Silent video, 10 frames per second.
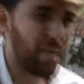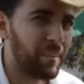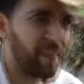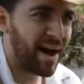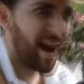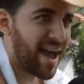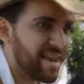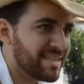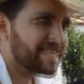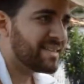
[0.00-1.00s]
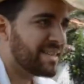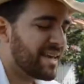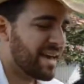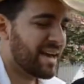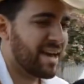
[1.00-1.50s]
Mas
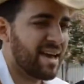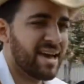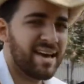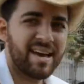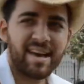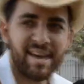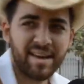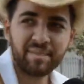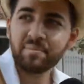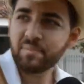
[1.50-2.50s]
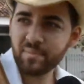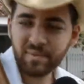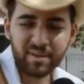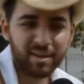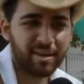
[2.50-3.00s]
é,
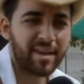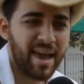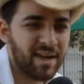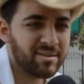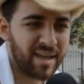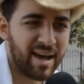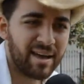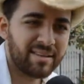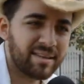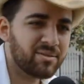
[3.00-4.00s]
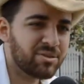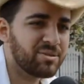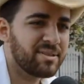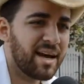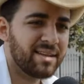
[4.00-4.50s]
quero estar tá dando
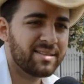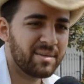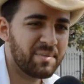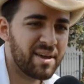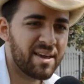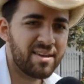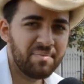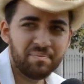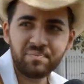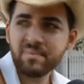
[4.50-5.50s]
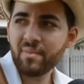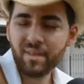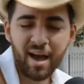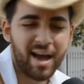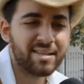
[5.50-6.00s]
continuidade também
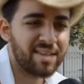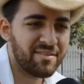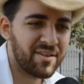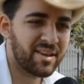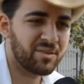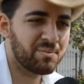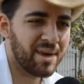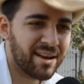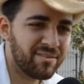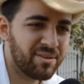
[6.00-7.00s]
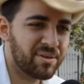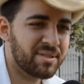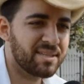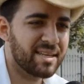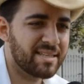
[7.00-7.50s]
a esse evento
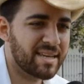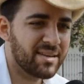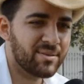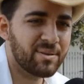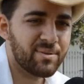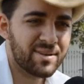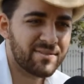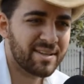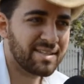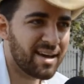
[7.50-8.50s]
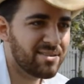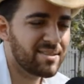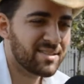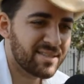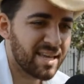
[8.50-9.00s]
maravilhoso que está sendo o aniversário
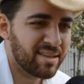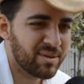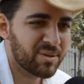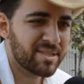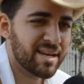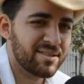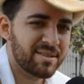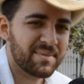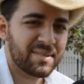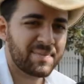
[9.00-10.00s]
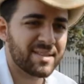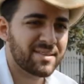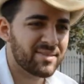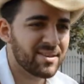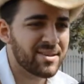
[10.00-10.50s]
de 112 anos de
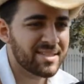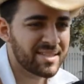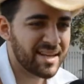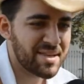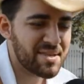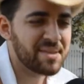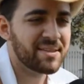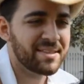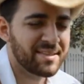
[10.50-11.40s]
emancipação da nossa cidade.